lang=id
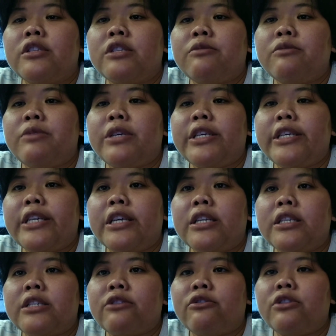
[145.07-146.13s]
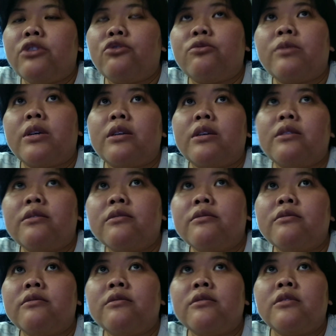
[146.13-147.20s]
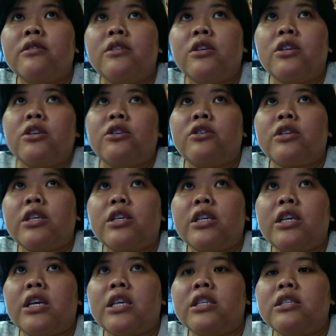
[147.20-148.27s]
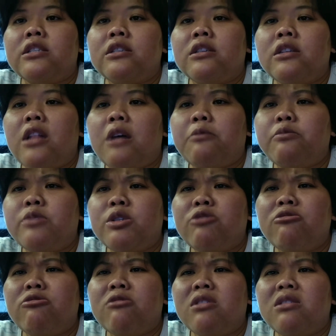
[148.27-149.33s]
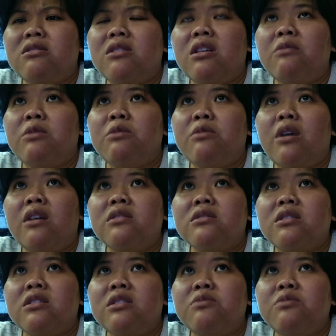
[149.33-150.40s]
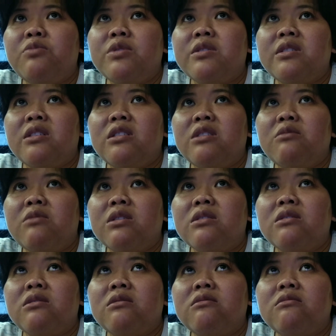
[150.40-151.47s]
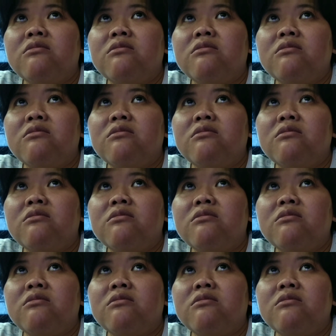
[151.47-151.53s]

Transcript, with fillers: Lebih higienis kalau di rumah. Oke okay, guys, lapar Lama banget lagi pizzanya matang.